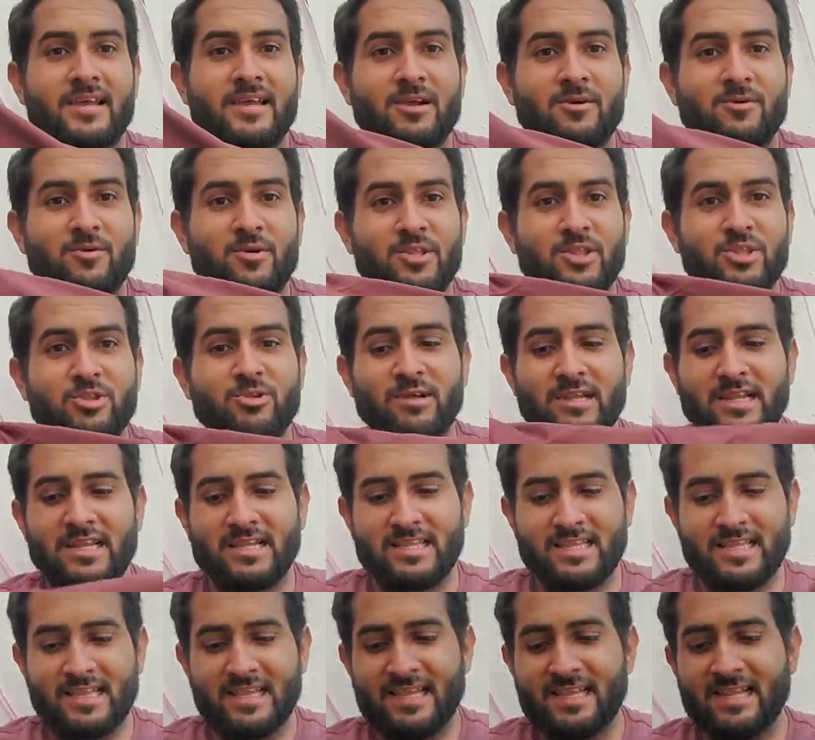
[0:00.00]
En cuanto a
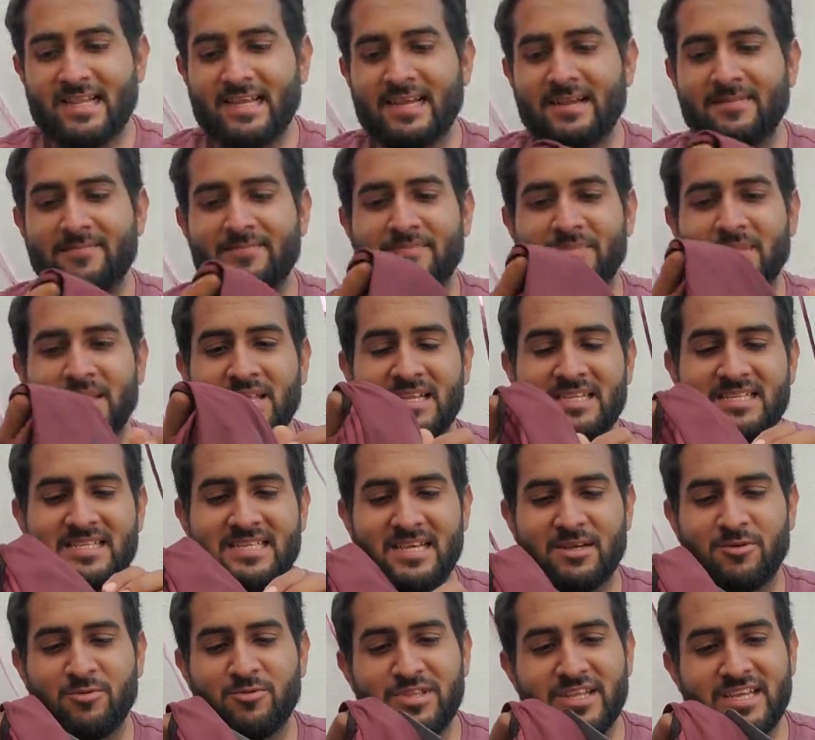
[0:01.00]
la tela,
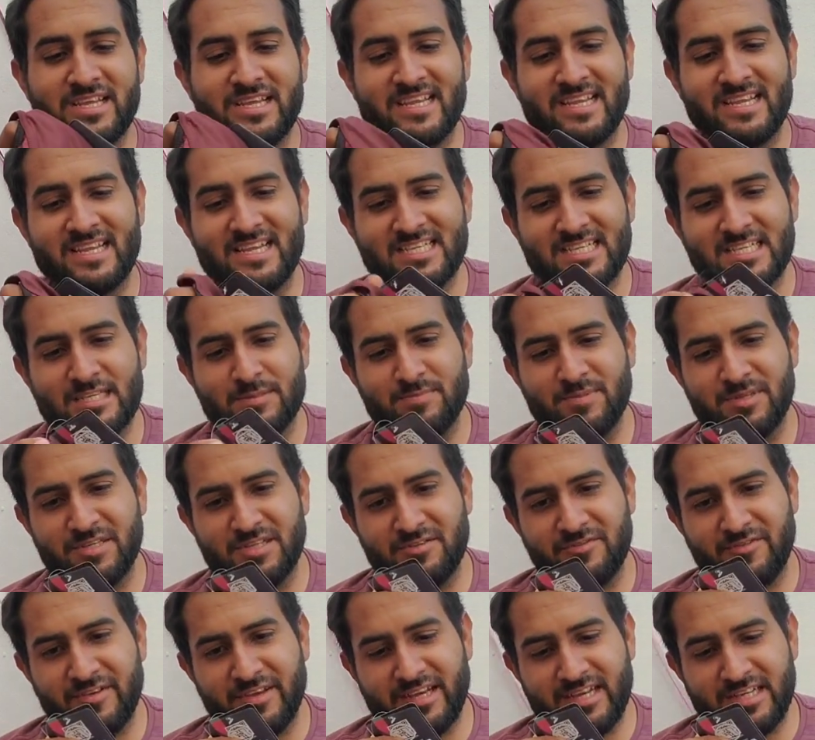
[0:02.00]
según aquí las
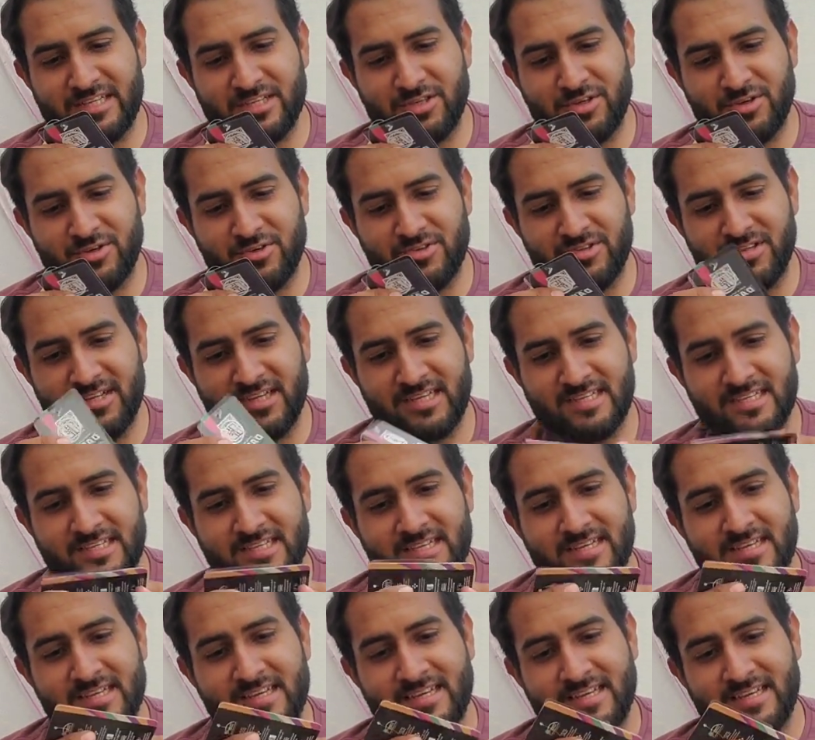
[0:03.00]

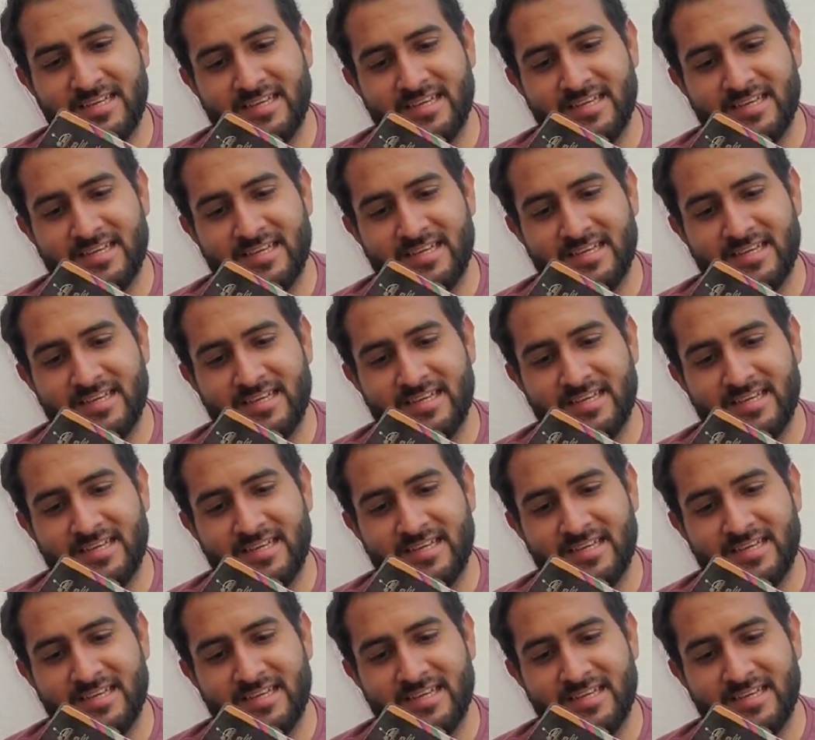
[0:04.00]
especificaciones,